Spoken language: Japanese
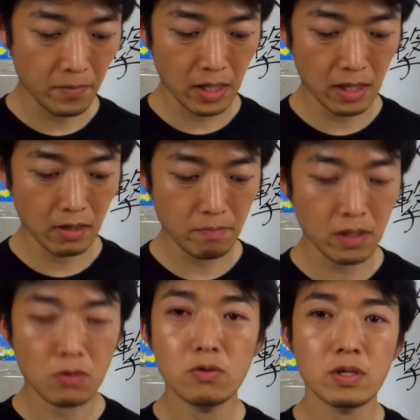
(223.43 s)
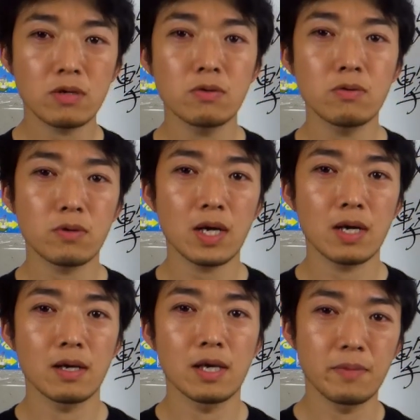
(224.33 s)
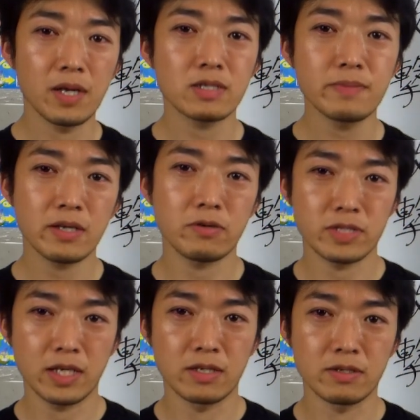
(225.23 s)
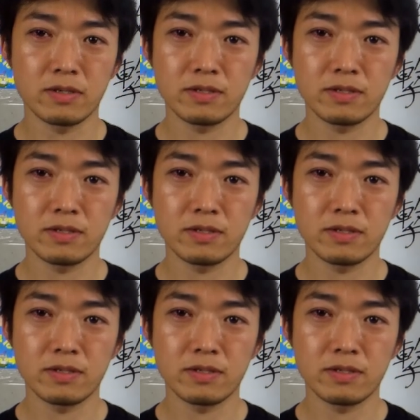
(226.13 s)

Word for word: えーまあ、公認候補がビラ配りをしている、